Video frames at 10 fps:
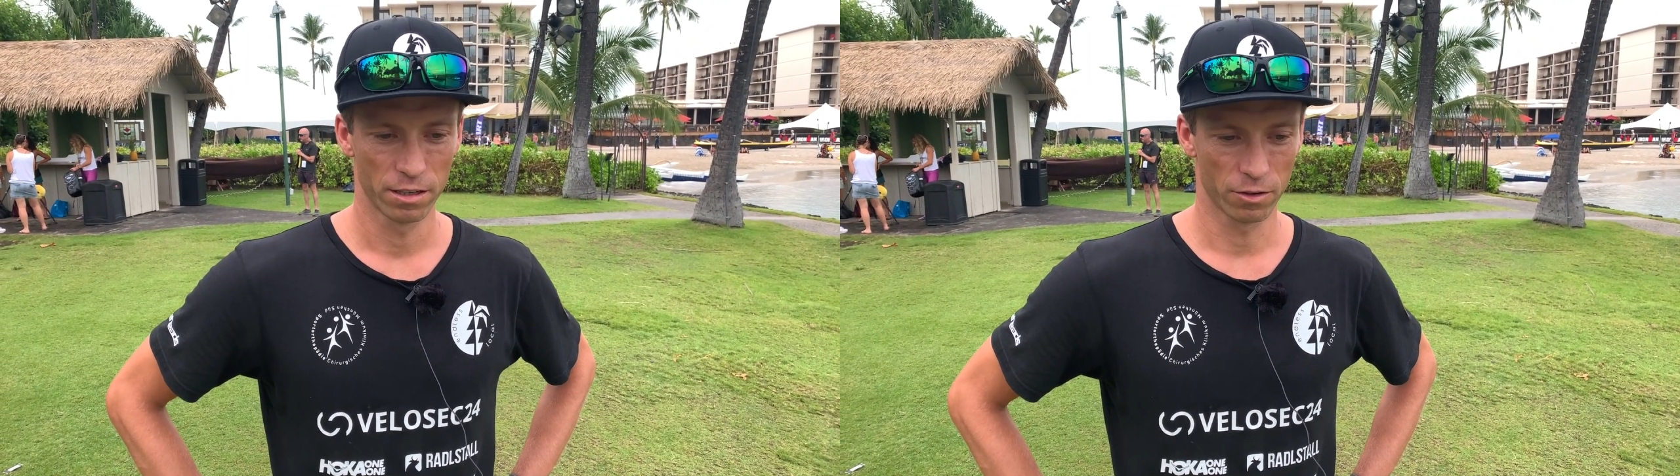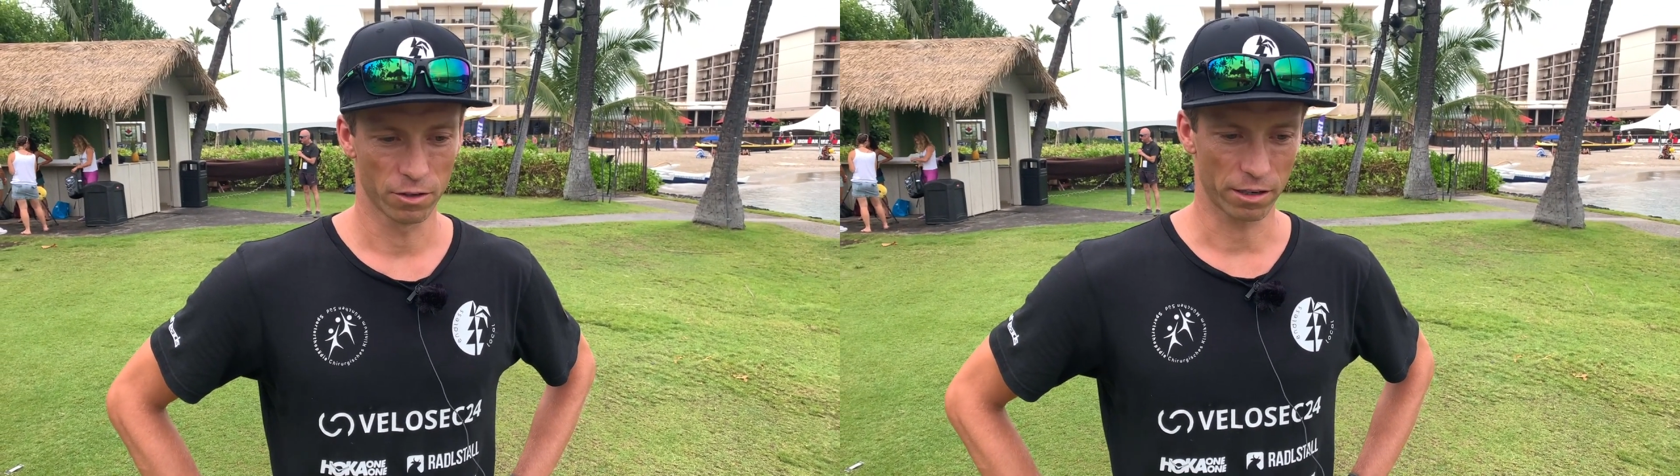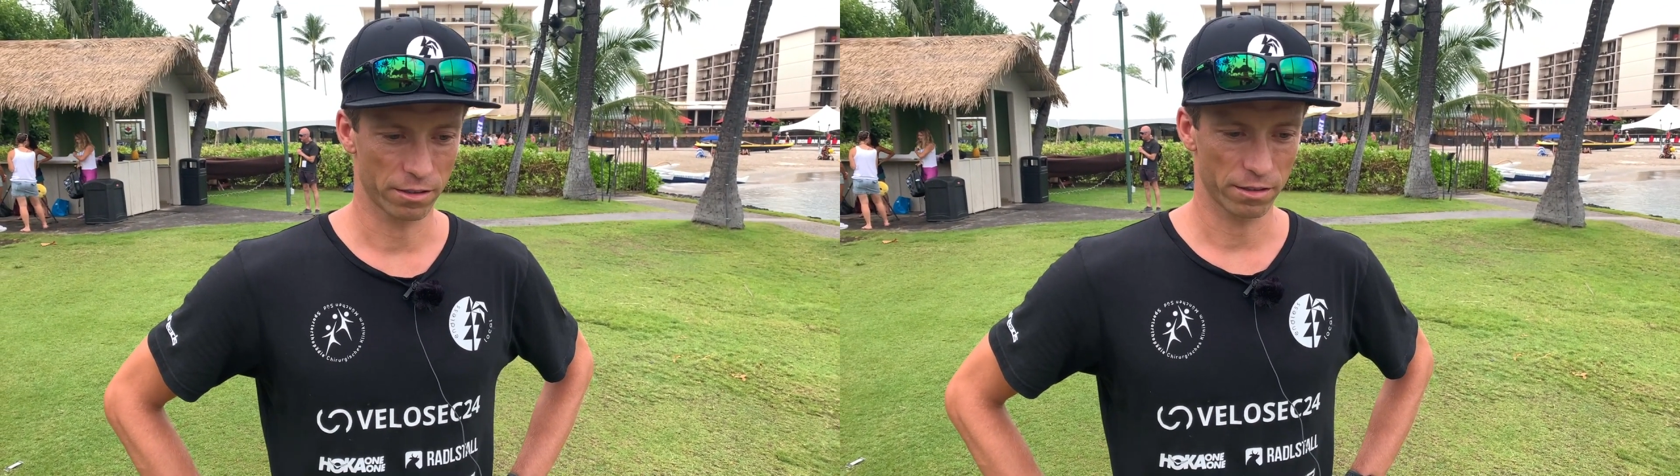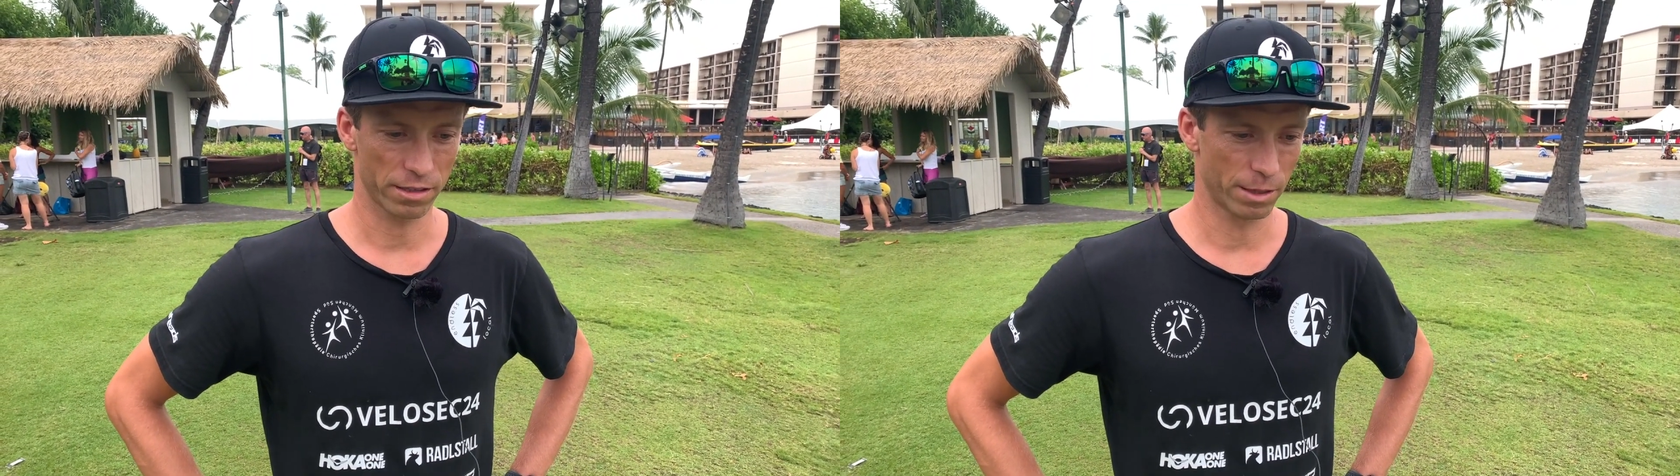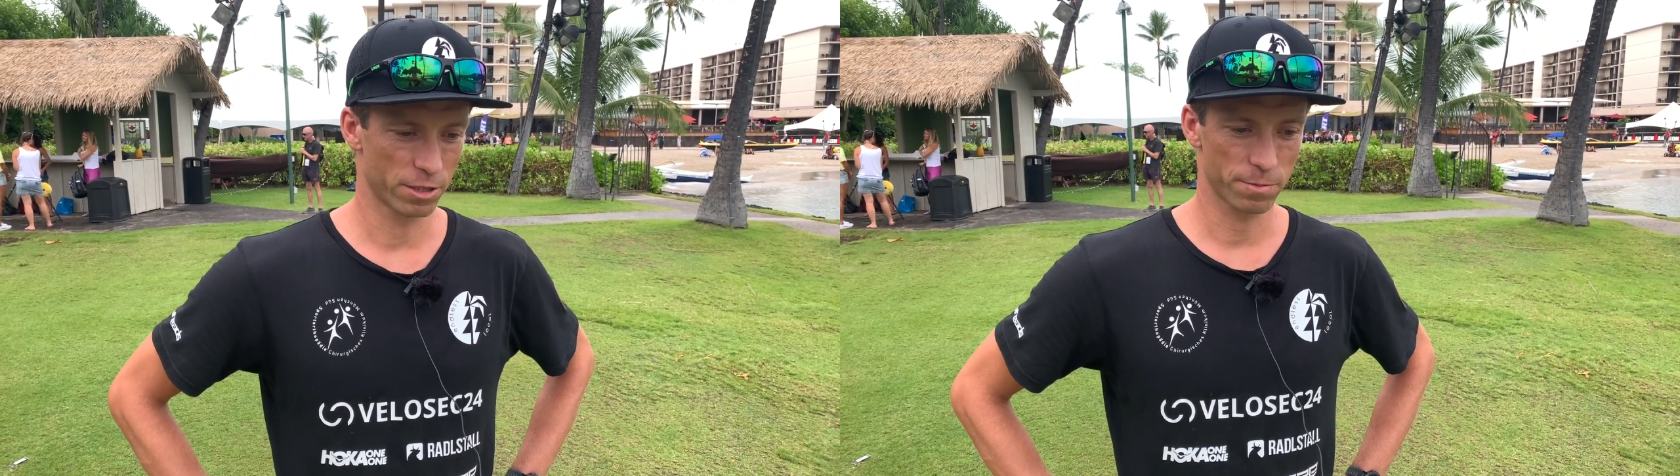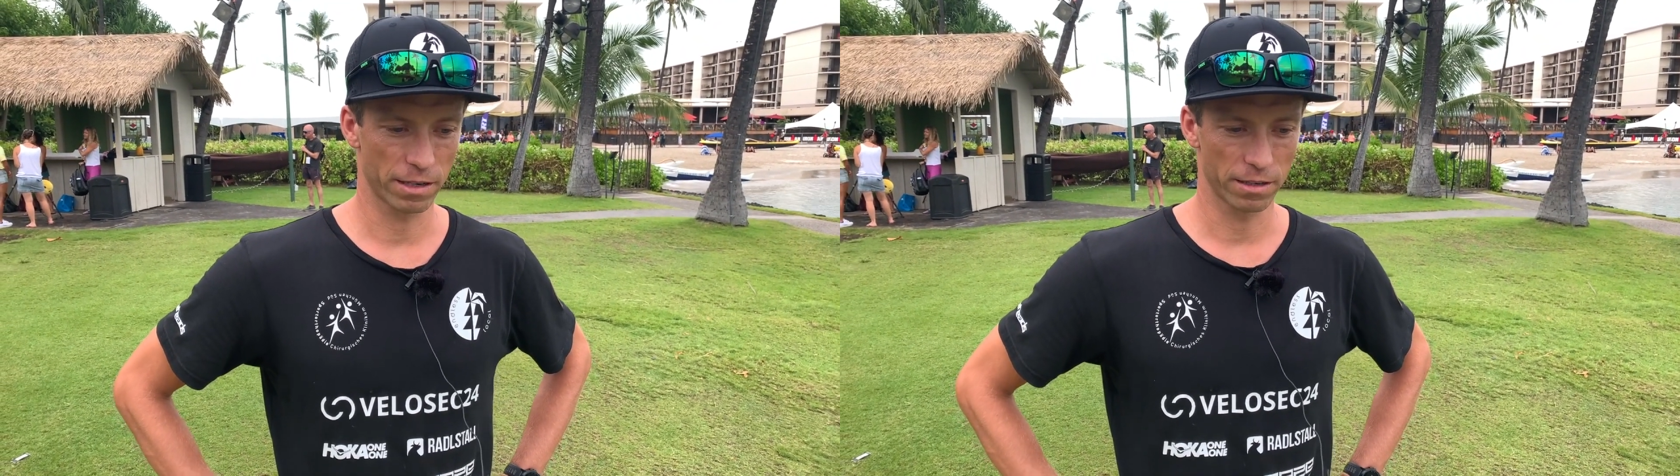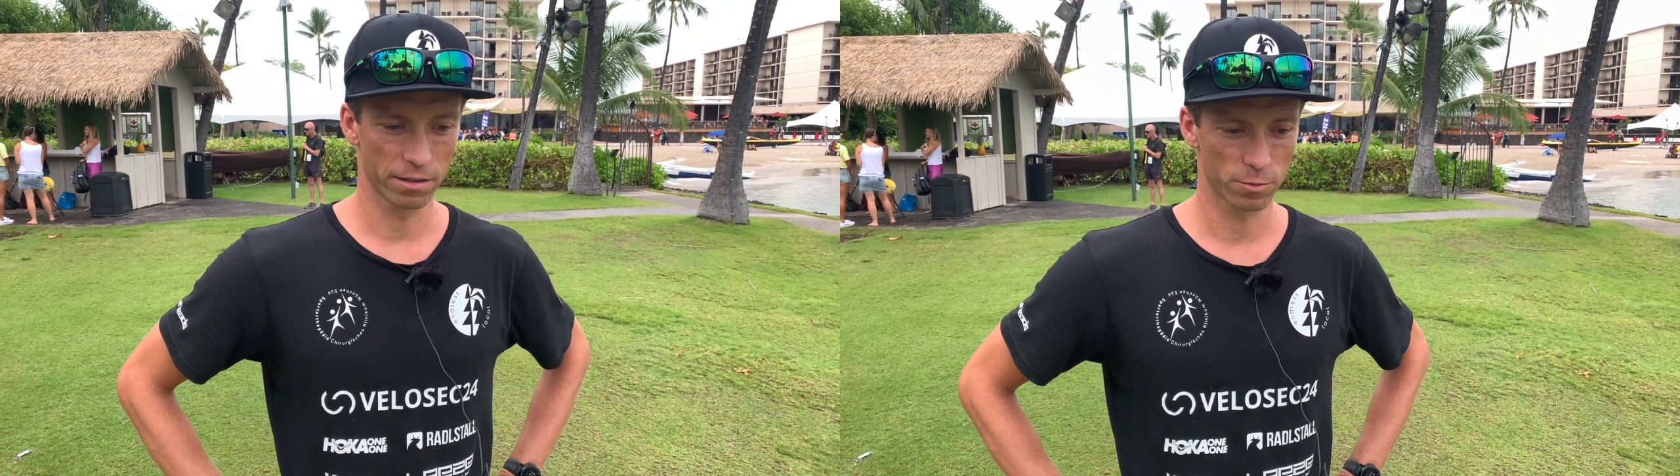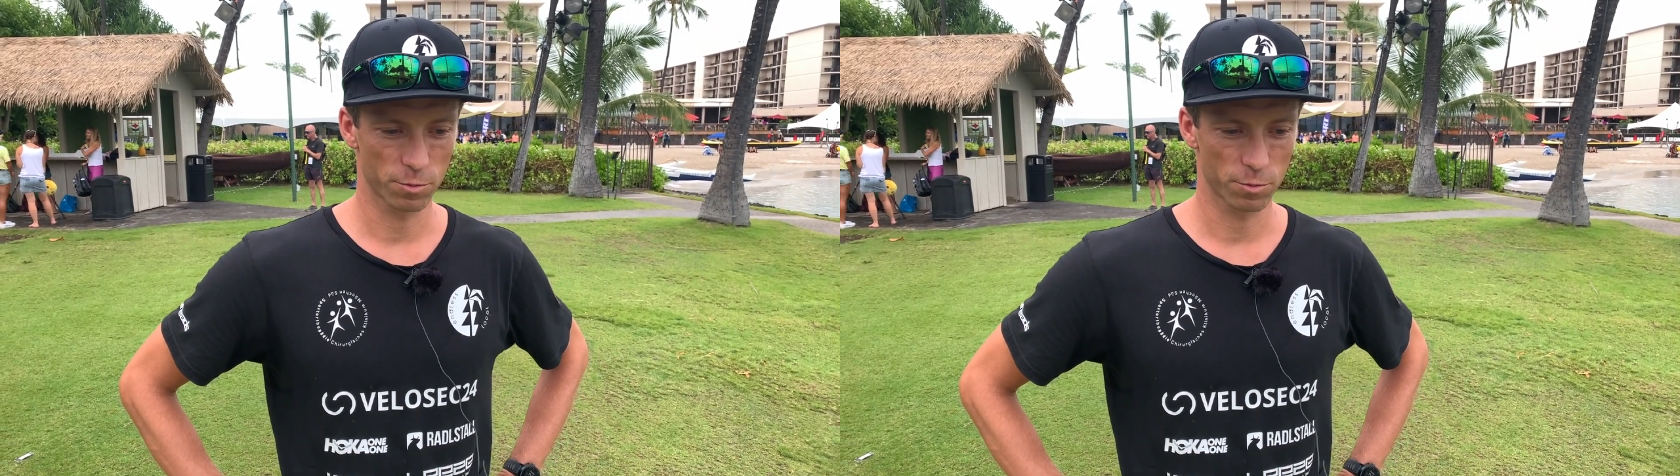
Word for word: und hat dementsprechend in diesem